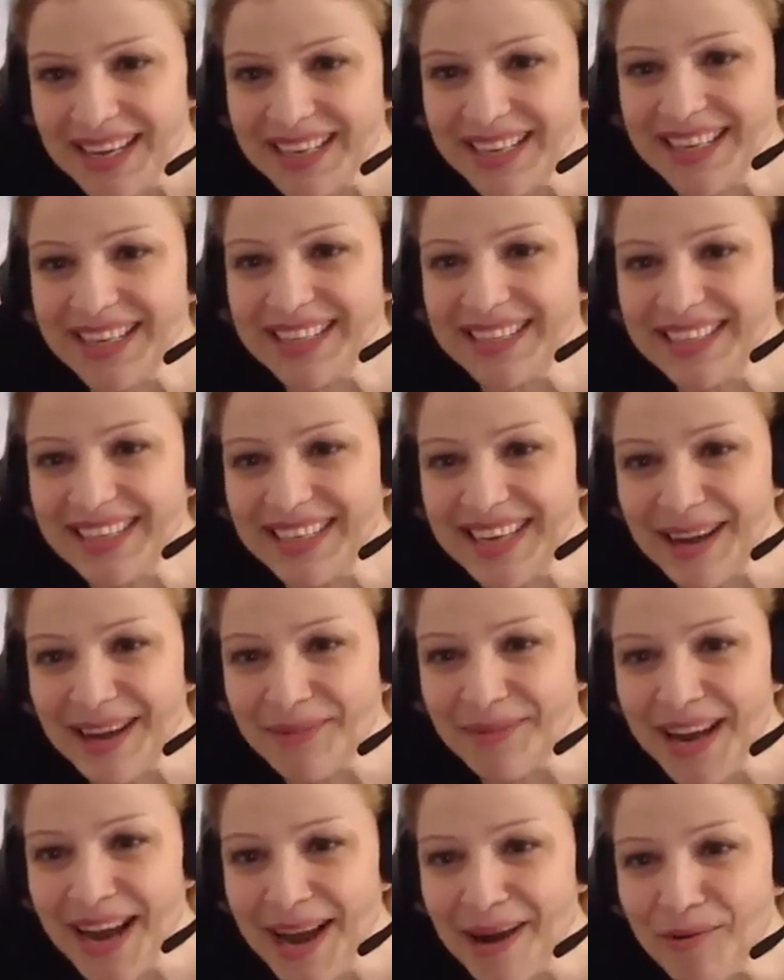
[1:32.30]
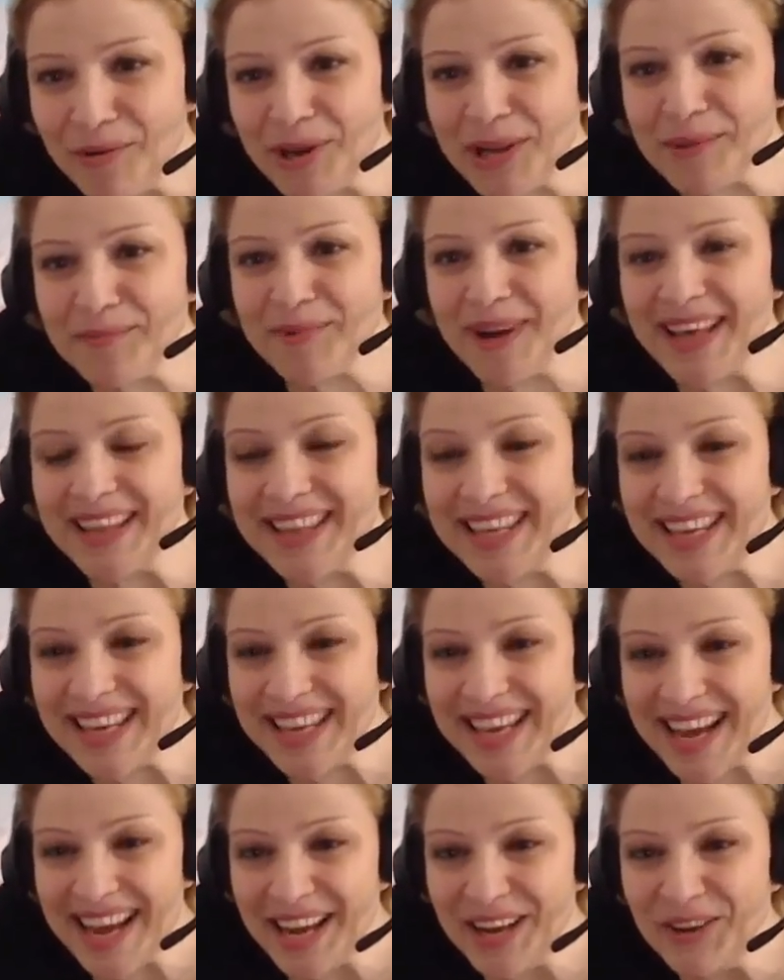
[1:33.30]
Cristina Bravo, Irma
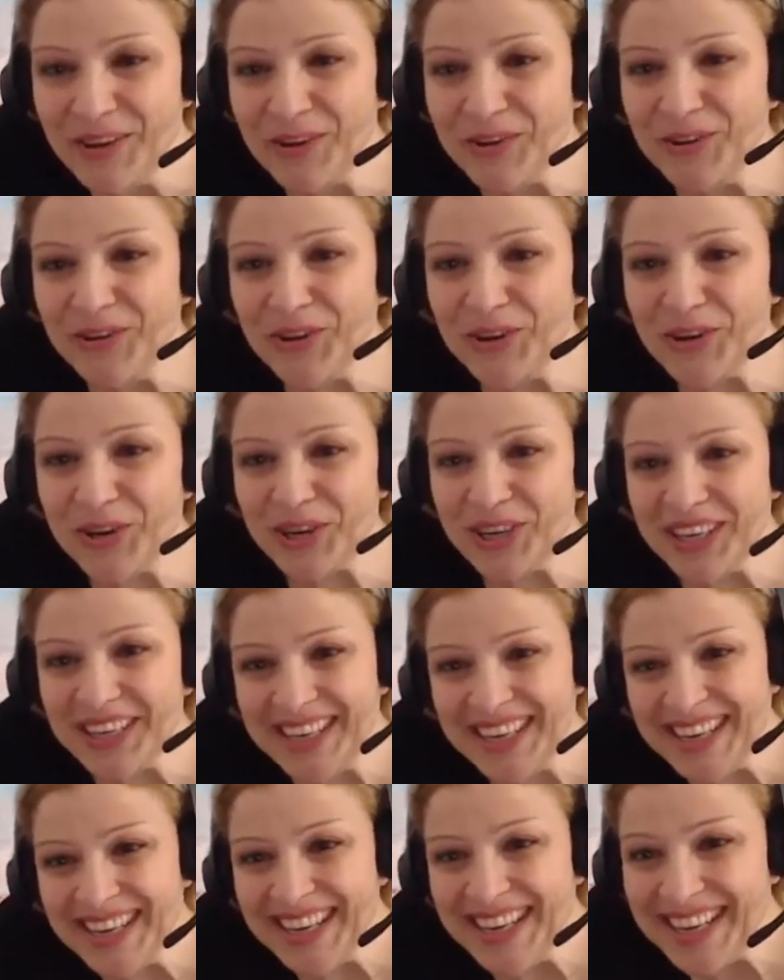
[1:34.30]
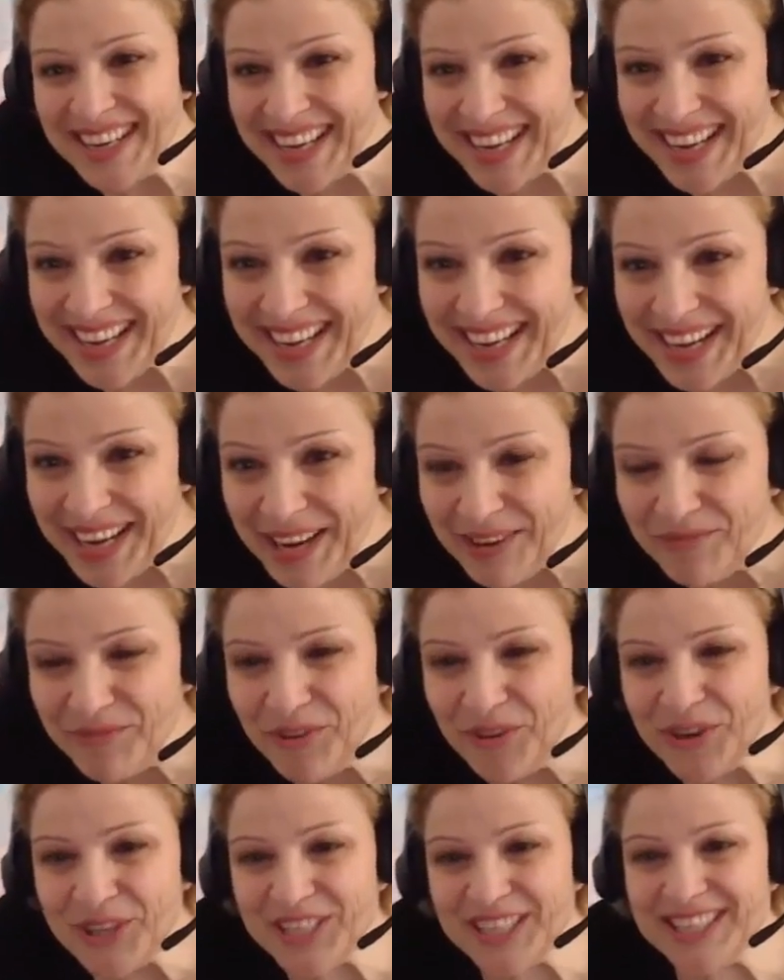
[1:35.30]
Díaz, Leonor, eh,
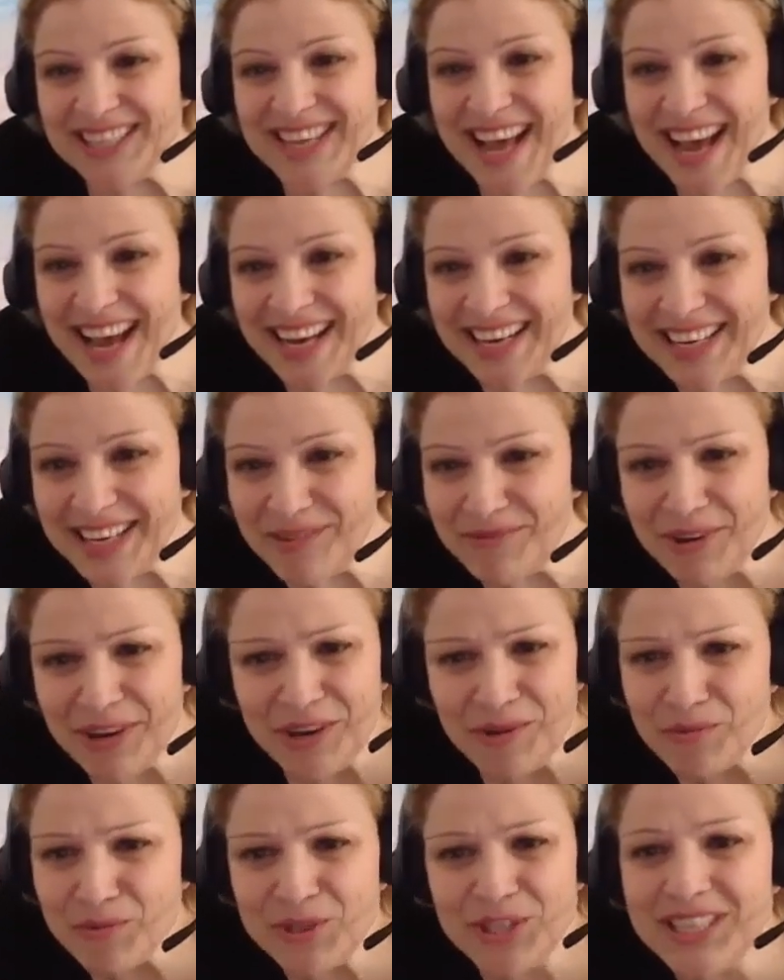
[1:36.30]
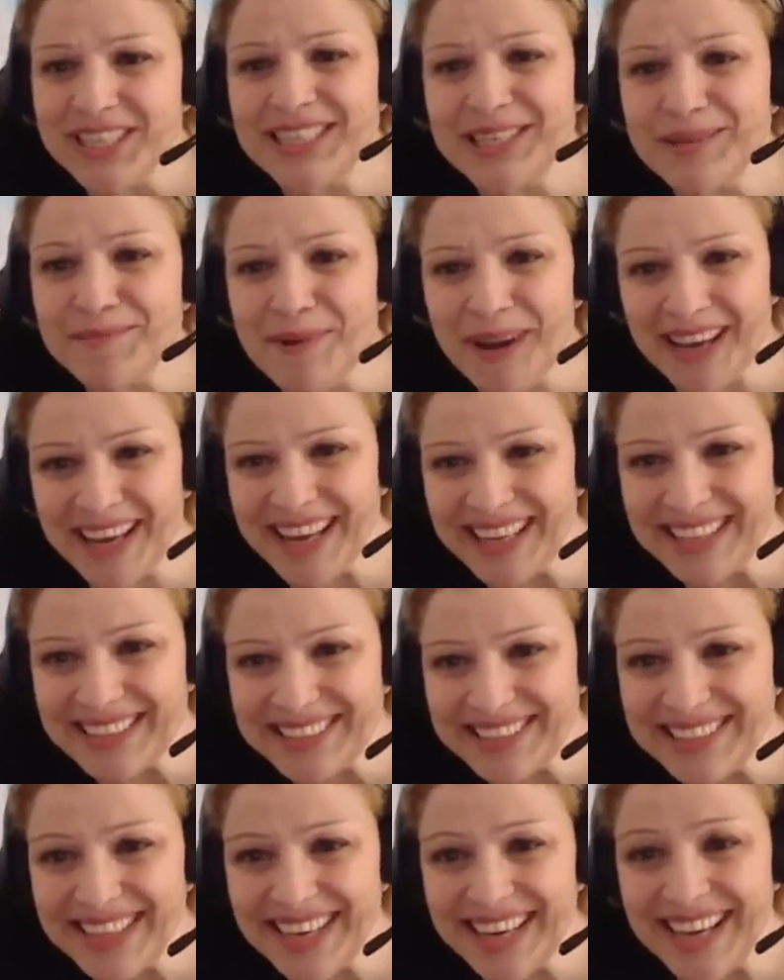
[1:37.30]
Forzani, bueno, muchísima
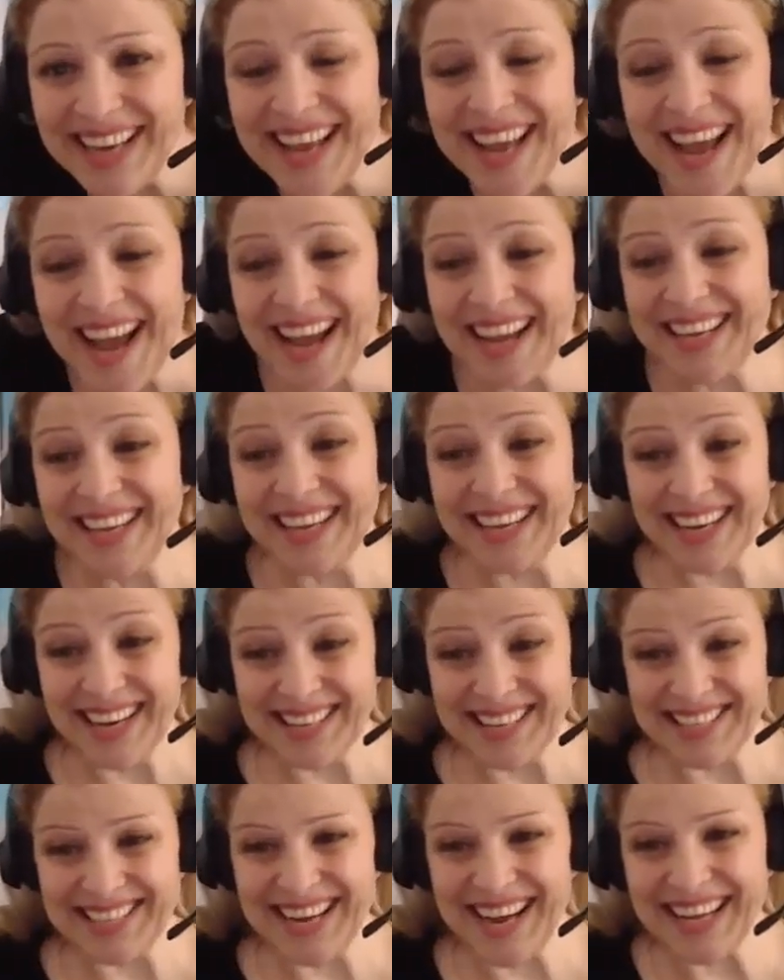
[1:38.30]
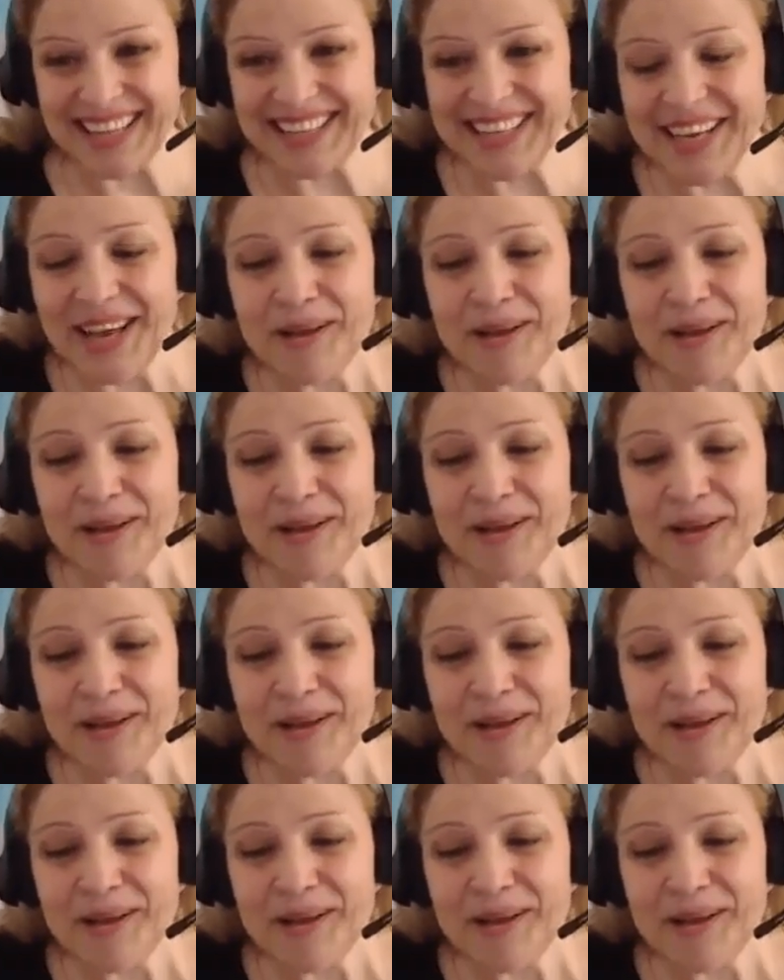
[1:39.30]
gente aquí en el chat.